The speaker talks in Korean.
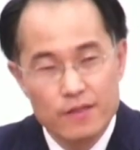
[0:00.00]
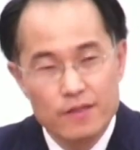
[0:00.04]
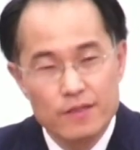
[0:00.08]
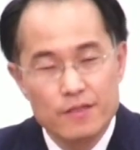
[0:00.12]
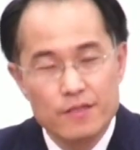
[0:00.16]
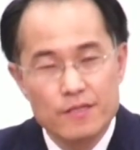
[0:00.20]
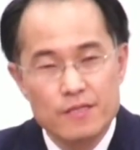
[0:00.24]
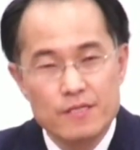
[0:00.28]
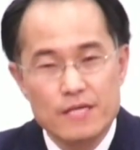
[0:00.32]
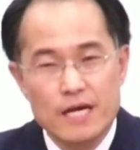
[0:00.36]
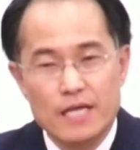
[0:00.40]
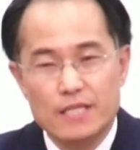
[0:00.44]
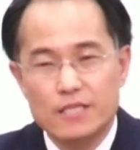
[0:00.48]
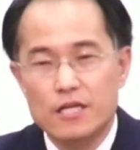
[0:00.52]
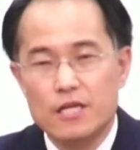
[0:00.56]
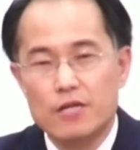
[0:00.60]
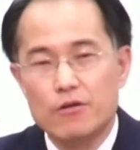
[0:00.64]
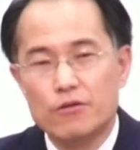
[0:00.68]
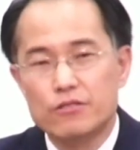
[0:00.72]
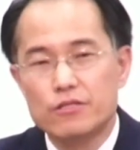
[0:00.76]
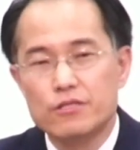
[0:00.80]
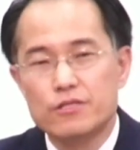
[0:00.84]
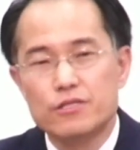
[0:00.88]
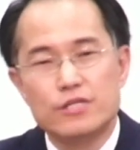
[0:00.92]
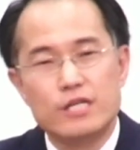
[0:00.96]
사실
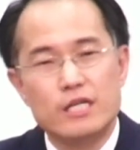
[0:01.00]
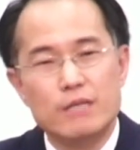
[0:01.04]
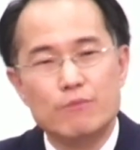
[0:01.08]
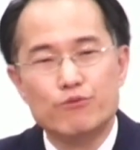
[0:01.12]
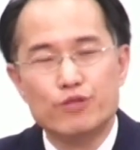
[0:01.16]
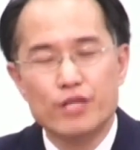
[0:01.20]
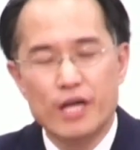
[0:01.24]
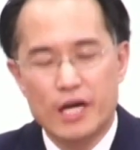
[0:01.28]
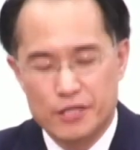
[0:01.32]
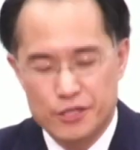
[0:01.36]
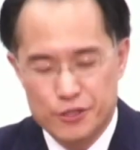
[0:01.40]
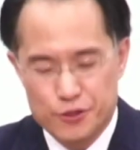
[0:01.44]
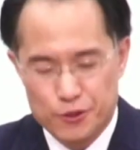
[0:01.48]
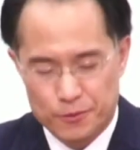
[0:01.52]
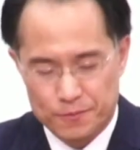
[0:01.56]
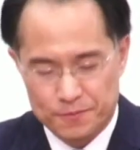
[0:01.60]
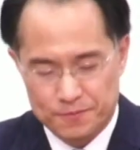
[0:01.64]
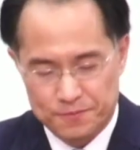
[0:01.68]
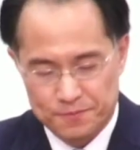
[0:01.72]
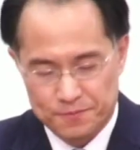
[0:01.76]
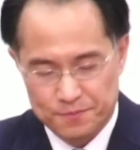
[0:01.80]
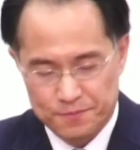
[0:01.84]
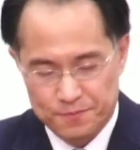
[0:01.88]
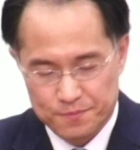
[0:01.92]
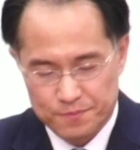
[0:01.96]
이것은 질문이 아니죠.
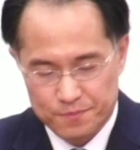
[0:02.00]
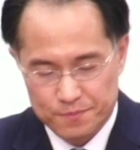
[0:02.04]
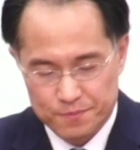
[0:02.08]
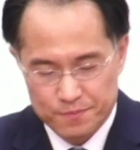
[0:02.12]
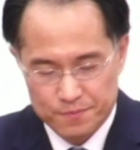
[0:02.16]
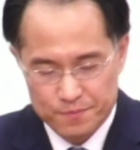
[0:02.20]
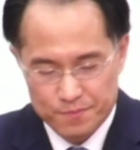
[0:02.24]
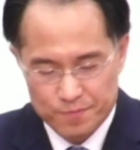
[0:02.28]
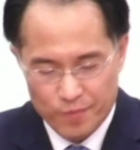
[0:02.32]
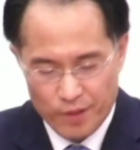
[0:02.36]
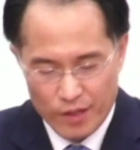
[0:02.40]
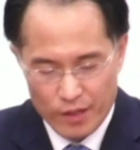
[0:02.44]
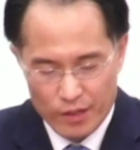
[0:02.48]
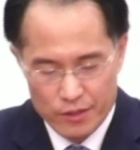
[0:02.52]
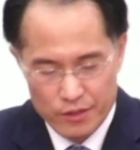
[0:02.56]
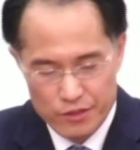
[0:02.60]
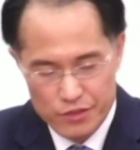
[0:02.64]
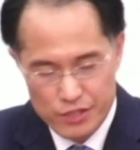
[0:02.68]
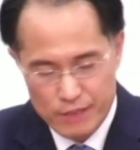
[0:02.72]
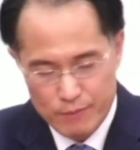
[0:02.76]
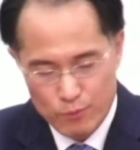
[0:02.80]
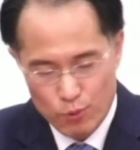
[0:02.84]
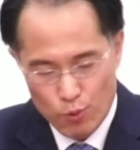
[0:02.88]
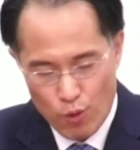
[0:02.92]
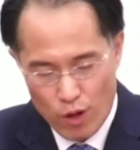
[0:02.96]

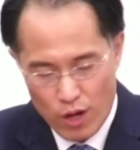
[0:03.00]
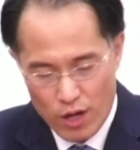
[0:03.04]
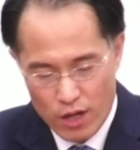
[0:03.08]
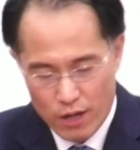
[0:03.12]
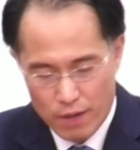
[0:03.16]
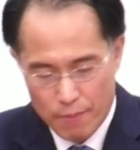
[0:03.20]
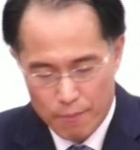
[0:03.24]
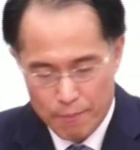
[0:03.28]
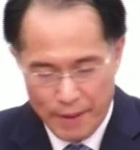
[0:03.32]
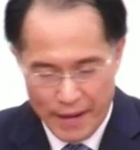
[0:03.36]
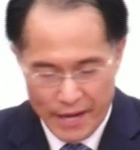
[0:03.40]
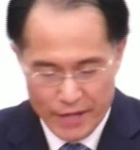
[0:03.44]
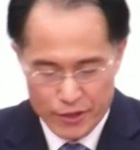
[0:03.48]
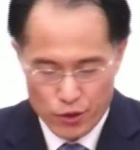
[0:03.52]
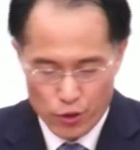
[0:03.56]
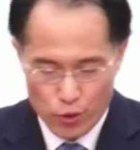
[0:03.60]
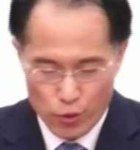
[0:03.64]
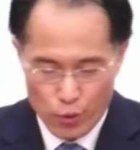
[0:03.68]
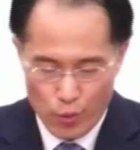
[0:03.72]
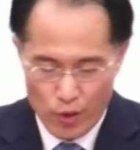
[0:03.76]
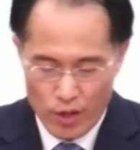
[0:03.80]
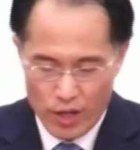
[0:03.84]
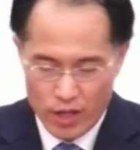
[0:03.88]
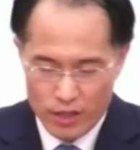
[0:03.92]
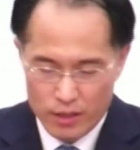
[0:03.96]
의심과
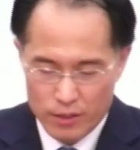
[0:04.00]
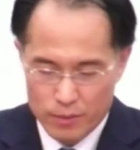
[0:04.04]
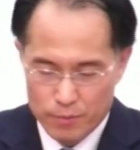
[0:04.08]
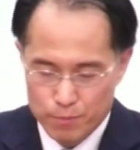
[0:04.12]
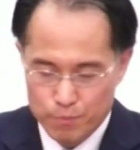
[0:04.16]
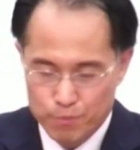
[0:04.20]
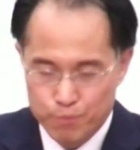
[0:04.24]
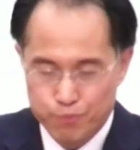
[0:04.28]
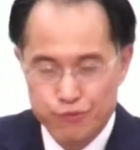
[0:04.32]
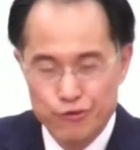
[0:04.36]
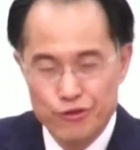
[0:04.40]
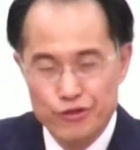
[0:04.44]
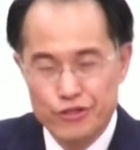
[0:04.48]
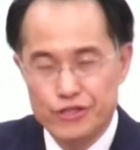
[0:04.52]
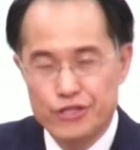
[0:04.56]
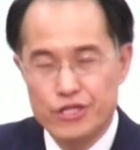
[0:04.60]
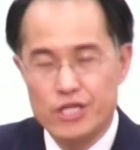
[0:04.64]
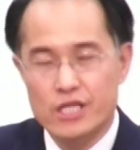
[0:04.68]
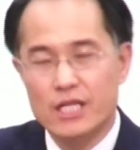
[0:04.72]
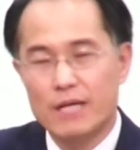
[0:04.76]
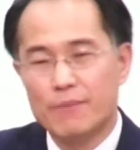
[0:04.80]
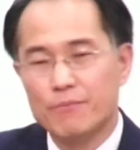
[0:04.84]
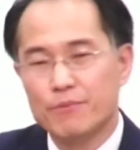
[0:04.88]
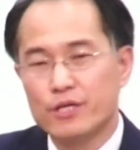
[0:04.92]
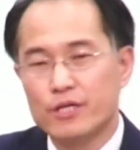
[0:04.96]
반역과 불신이
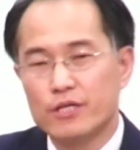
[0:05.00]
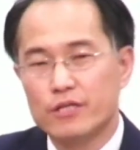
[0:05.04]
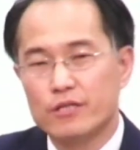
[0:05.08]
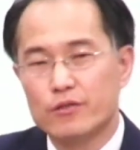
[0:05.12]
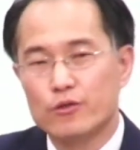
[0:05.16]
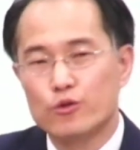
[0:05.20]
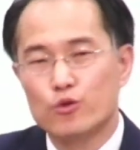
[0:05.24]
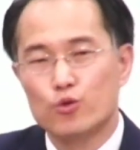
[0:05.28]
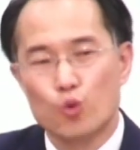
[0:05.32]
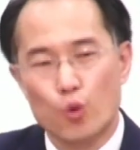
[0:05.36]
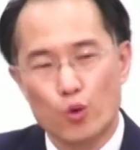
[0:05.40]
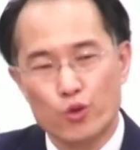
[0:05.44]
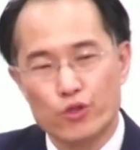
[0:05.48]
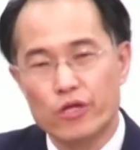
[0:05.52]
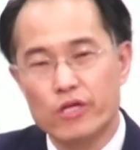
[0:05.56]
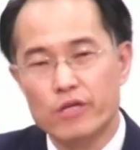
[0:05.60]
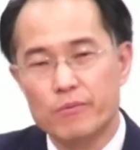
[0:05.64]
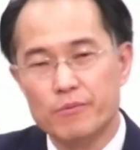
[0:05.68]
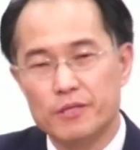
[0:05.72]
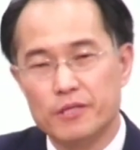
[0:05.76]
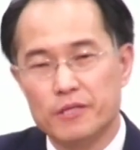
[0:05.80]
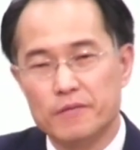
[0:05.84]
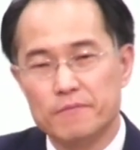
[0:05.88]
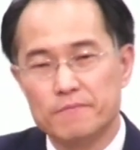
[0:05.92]
담긴 도전입니다.